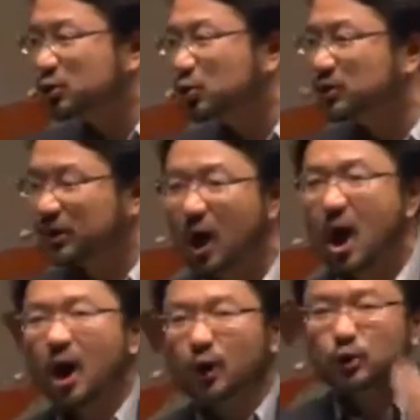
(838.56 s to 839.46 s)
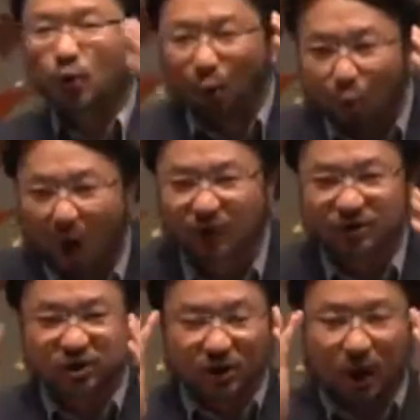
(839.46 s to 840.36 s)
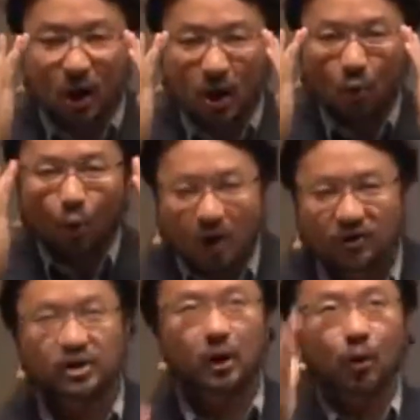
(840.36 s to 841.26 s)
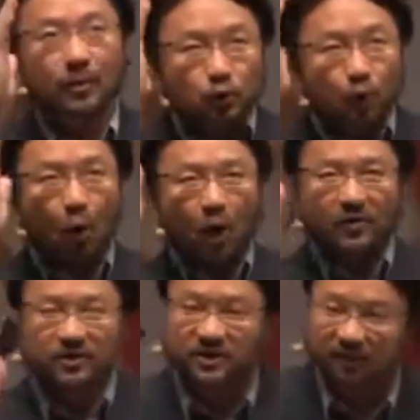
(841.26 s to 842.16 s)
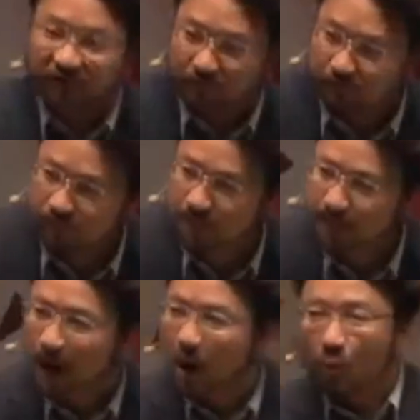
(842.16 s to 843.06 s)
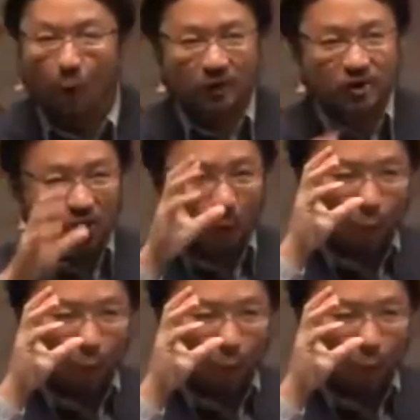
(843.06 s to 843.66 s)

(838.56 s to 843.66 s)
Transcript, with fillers: 居者，而却忘记了忘记了我们永恒的身份，忘记了